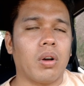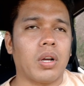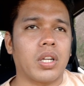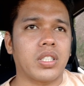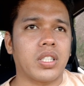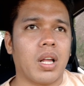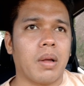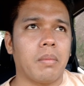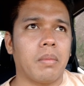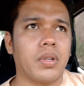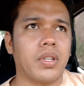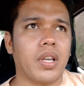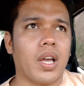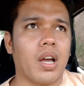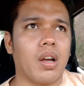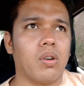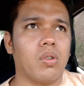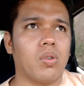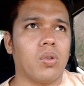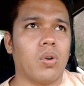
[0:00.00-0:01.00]
kasama niya
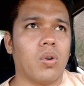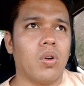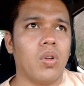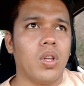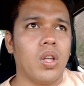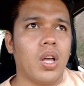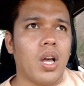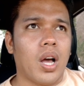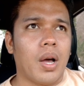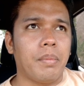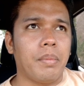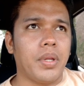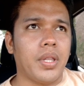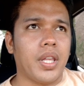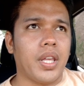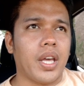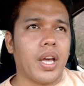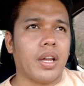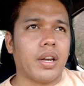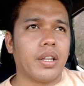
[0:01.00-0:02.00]
ako, ang
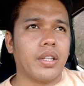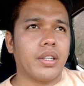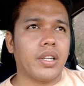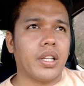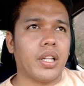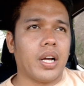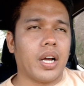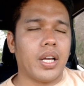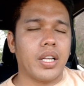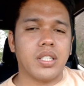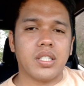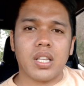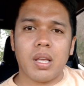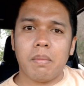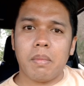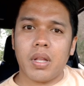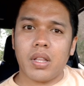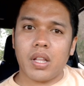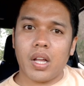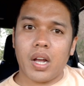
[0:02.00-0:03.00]
binayaran niya lang ay
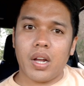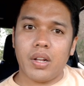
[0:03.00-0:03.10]
700.